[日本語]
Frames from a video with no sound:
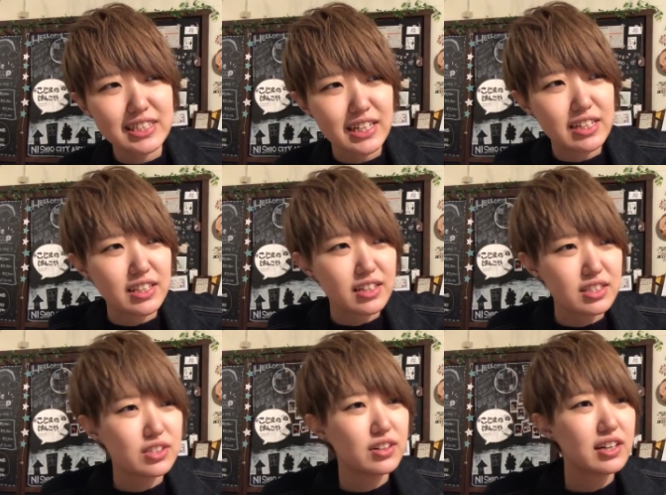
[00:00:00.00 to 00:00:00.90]
識されて
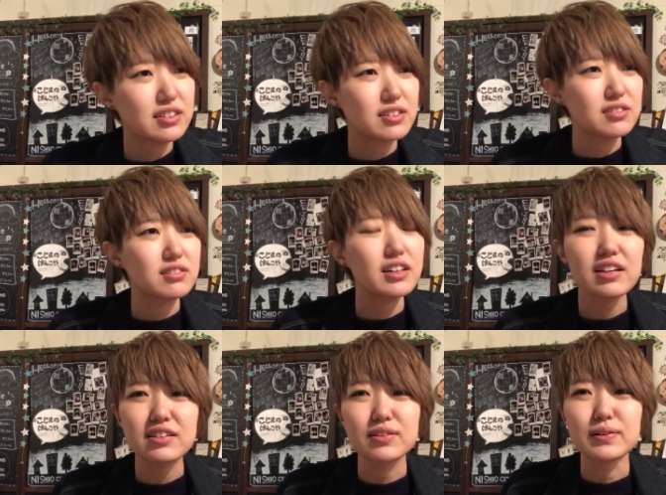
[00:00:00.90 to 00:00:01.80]
作られてるんだ
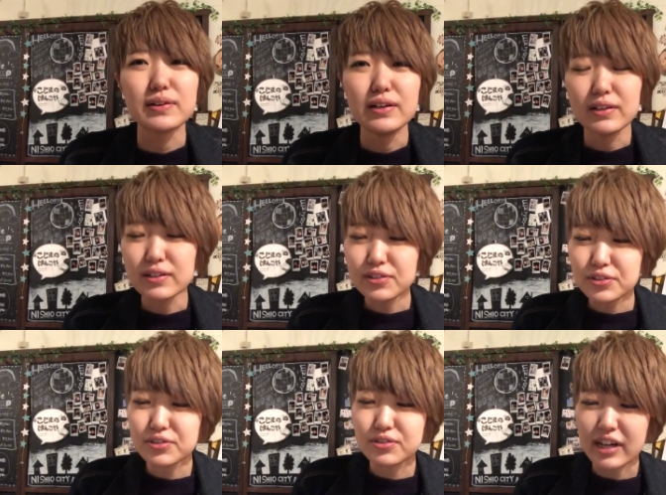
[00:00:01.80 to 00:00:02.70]
なってい
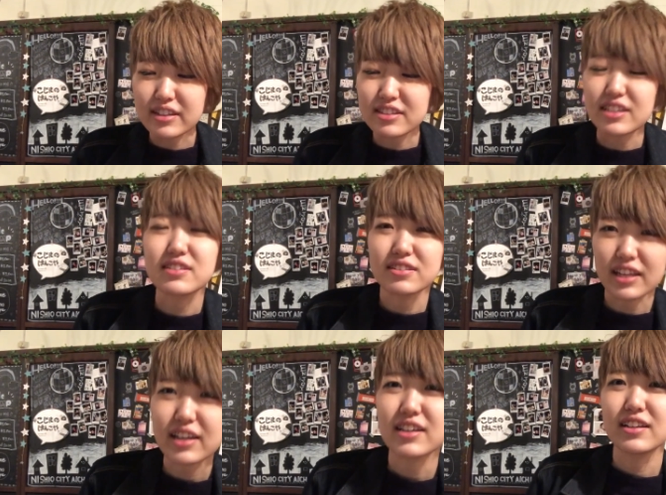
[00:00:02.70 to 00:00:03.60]
う感じです
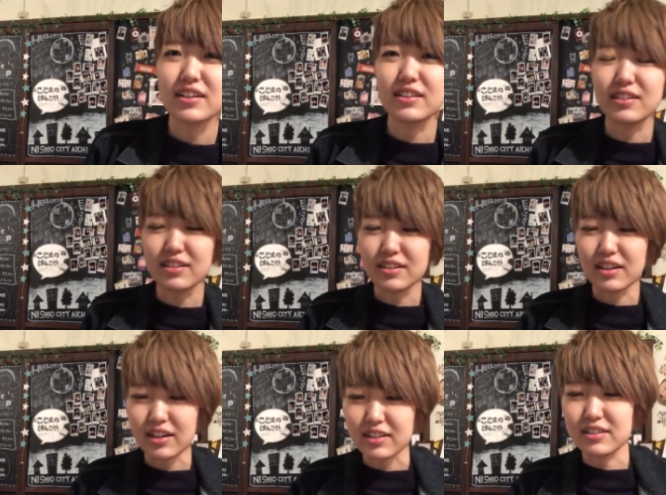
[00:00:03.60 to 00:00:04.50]
ね。
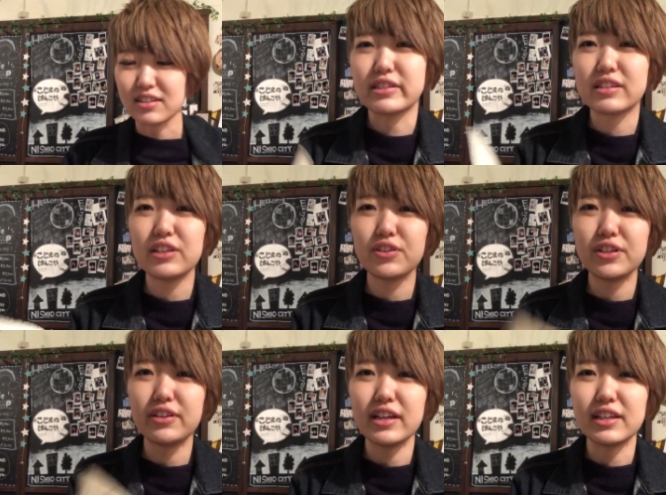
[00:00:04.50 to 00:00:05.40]
はい、
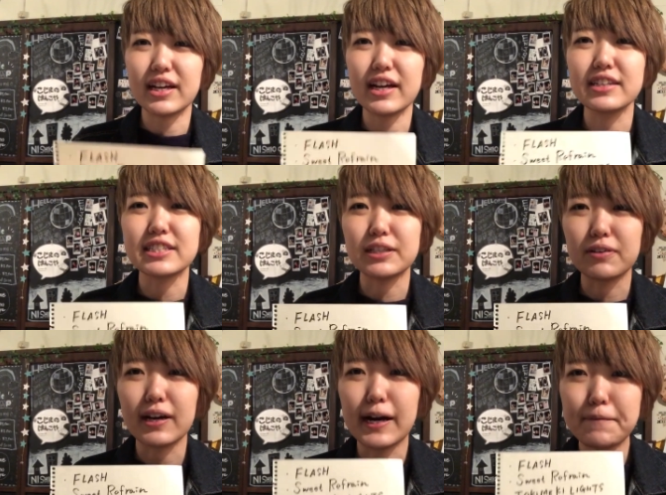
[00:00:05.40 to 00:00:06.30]
スイートリフレインに関して
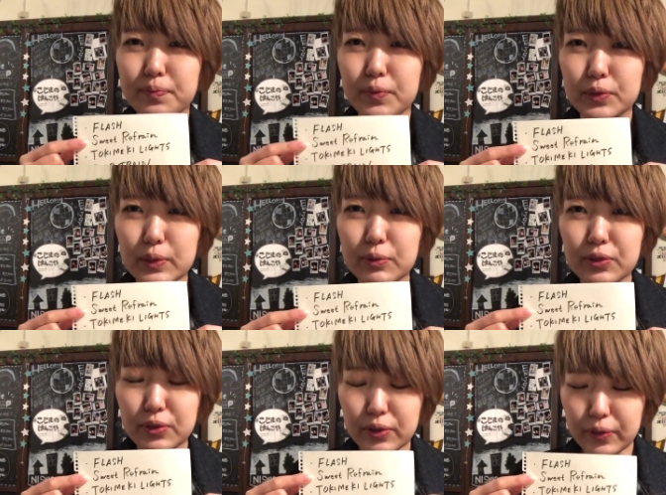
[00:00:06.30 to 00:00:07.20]
はもとも
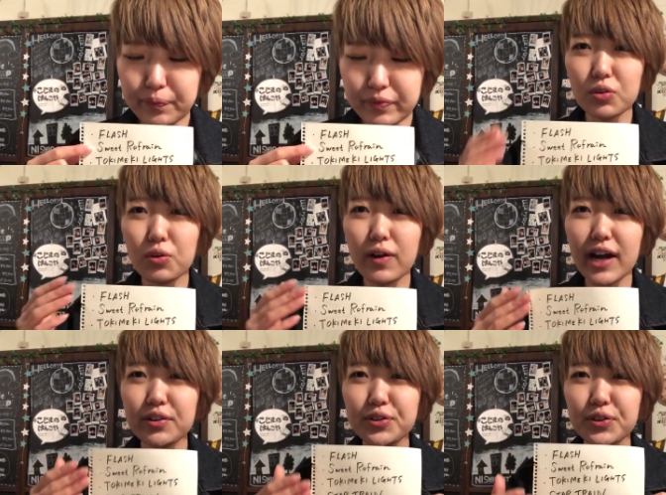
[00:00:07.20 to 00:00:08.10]
と
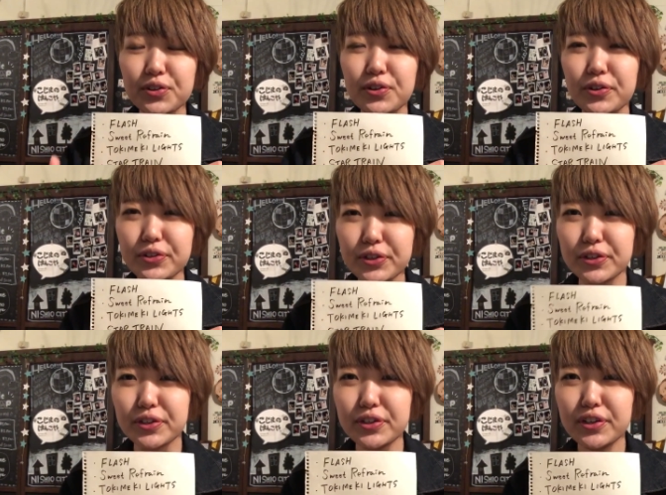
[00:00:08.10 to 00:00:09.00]
他の曲ほ
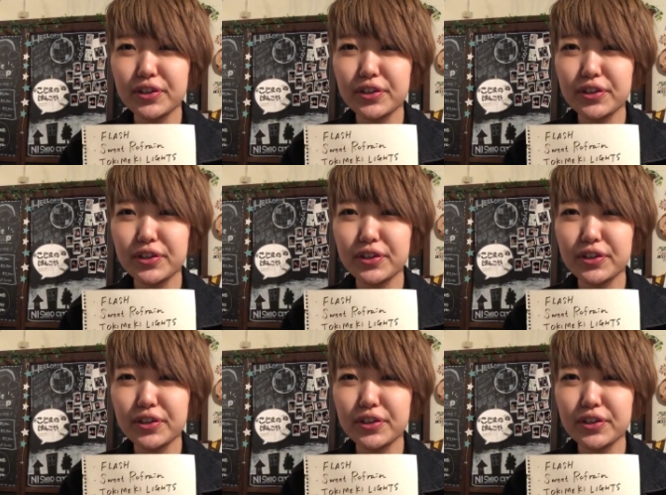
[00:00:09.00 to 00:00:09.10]
ど